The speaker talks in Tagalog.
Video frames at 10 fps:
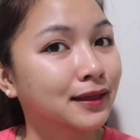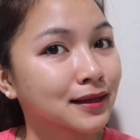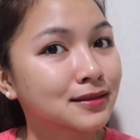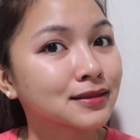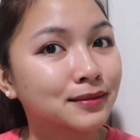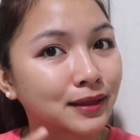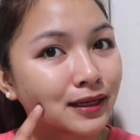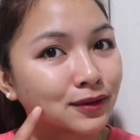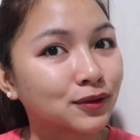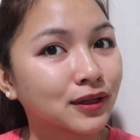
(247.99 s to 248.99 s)
Yes.
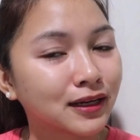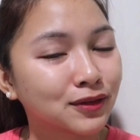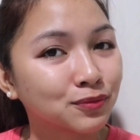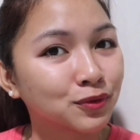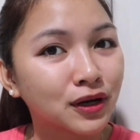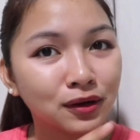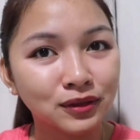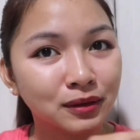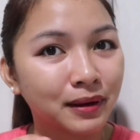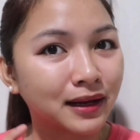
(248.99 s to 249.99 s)
Ganito na rin yung mukha
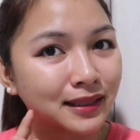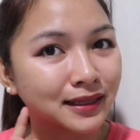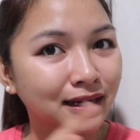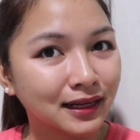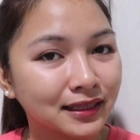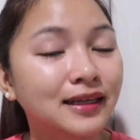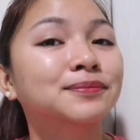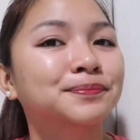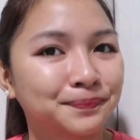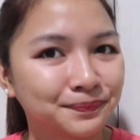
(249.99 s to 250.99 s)
ko, 'di ba? Ganyan,
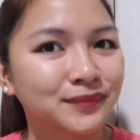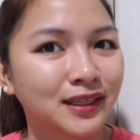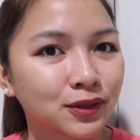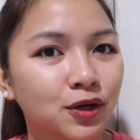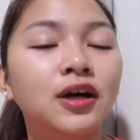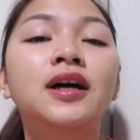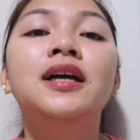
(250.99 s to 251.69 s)
ganyan. Mm, -mm ito.